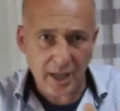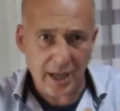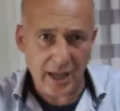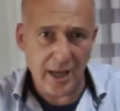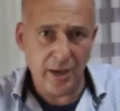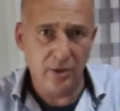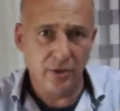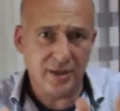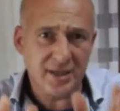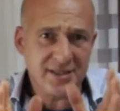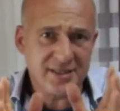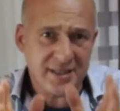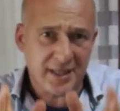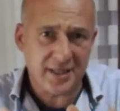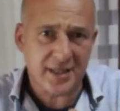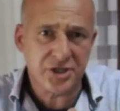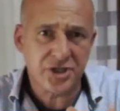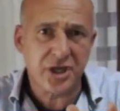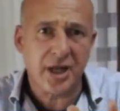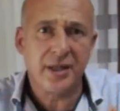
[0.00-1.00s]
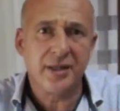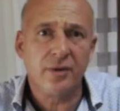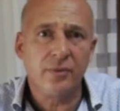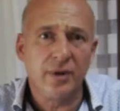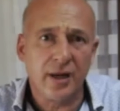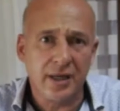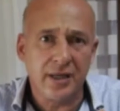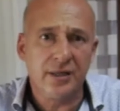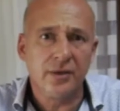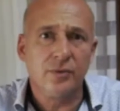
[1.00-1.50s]
allora è stata scelta
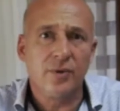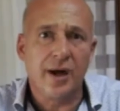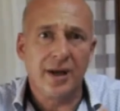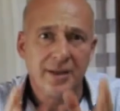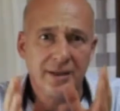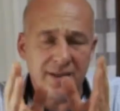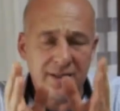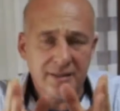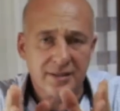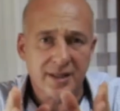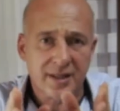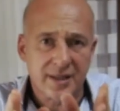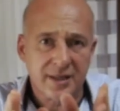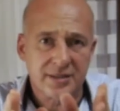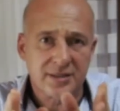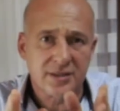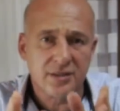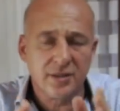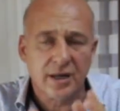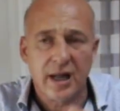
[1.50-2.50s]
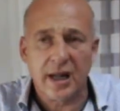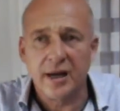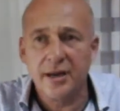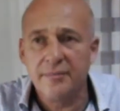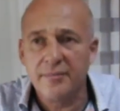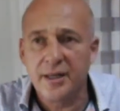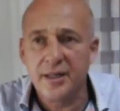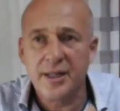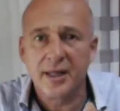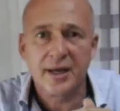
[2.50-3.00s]
una lingua internazionale in
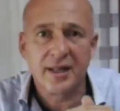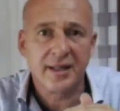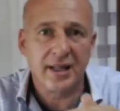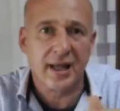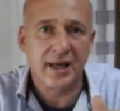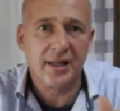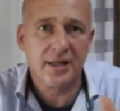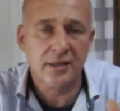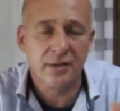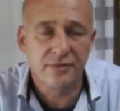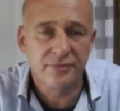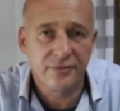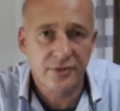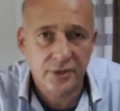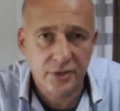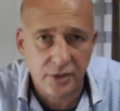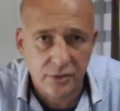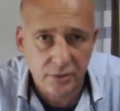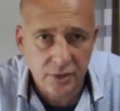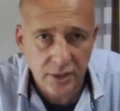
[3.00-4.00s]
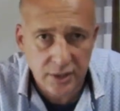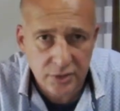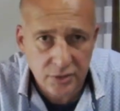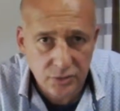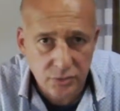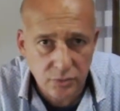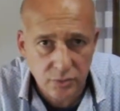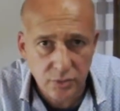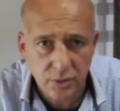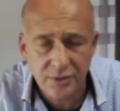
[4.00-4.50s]
maniera tale da non far torta a
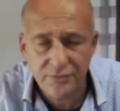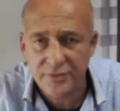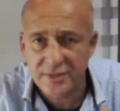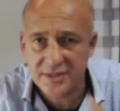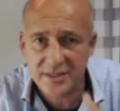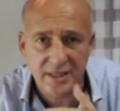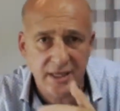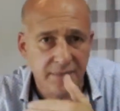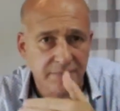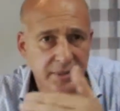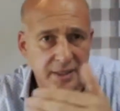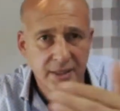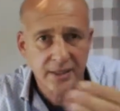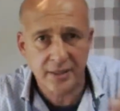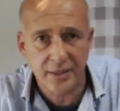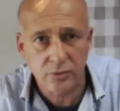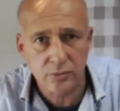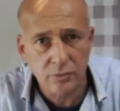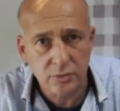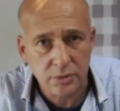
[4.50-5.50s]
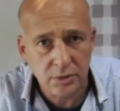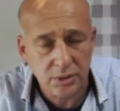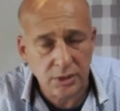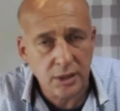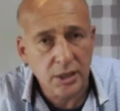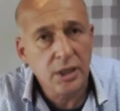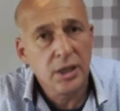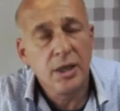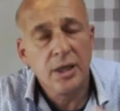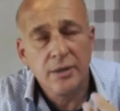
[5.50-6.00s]
nessuno e farsi capire da tutti.
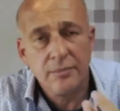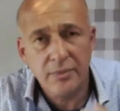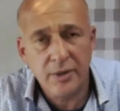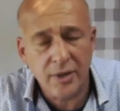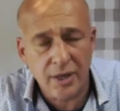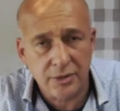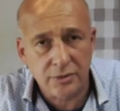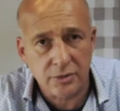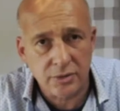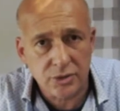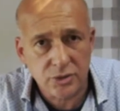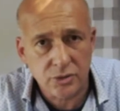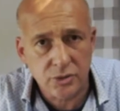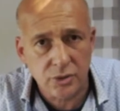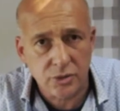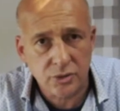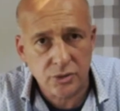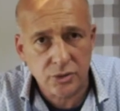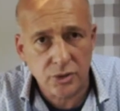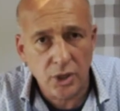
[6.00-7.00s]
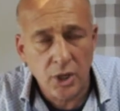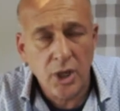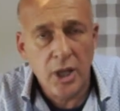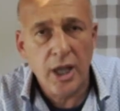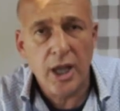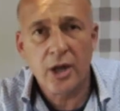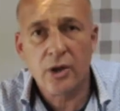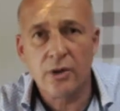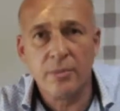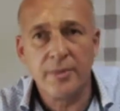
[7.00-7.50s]
Ma un altro discorso,
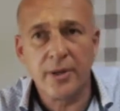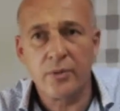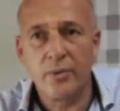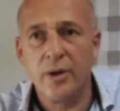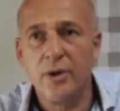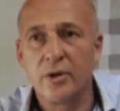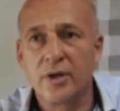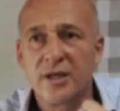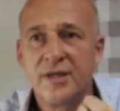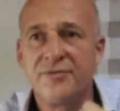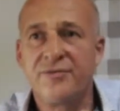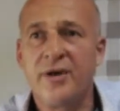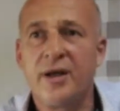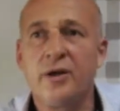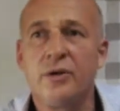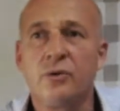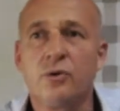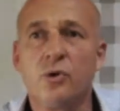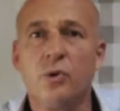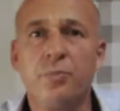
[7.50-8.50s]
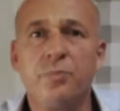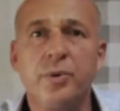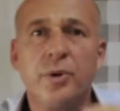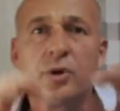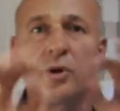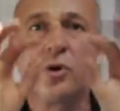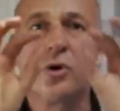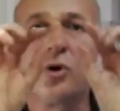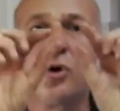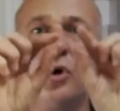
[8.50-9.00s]
è come quello che fa il
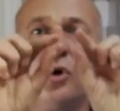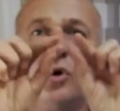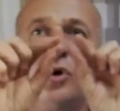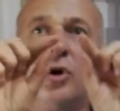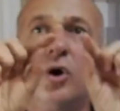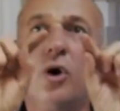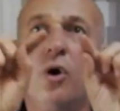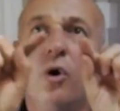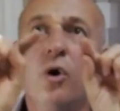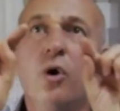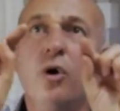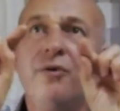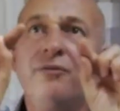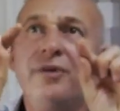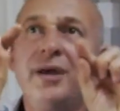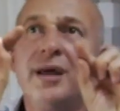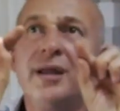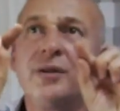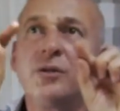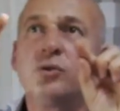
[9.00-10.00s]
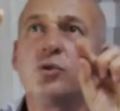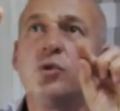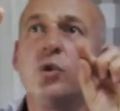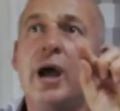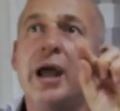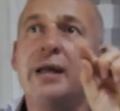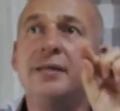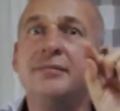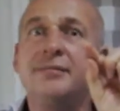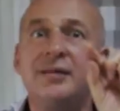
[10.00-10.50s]
gruppo con over
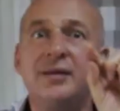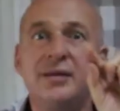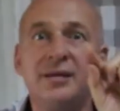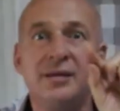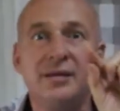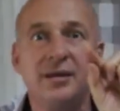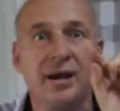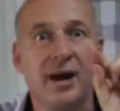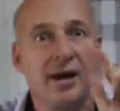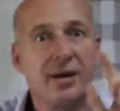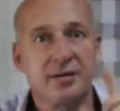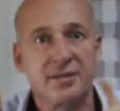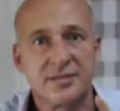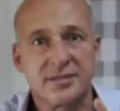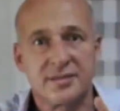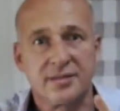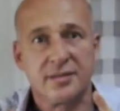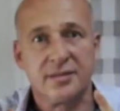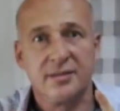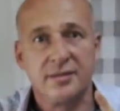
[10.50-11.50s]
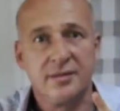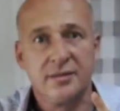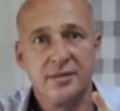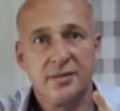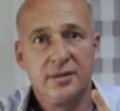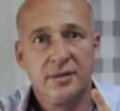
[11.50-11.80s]
20 years.